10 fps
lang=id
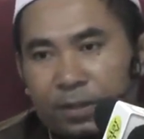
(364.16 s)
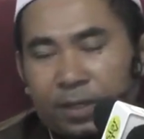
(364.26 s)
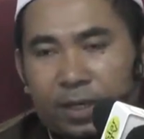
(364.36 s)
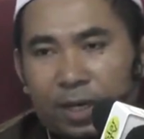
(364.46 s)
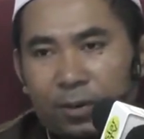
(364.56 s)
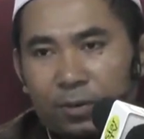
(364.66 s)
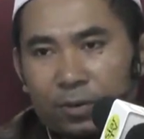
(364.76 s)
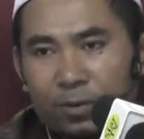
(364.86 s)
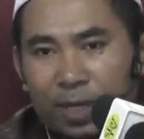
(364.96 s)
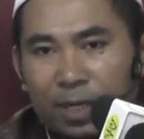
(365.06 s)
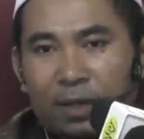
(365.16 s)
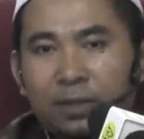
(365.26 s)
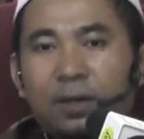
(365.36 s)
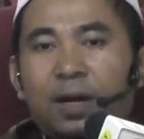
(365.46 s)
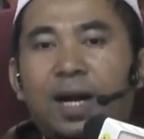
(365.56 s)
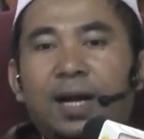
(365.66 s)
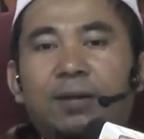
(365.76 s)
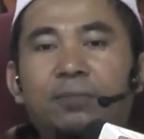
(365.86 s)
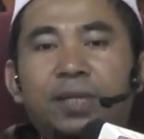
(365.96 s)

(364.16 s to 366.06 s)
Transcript: Tiga hukuman Allah akan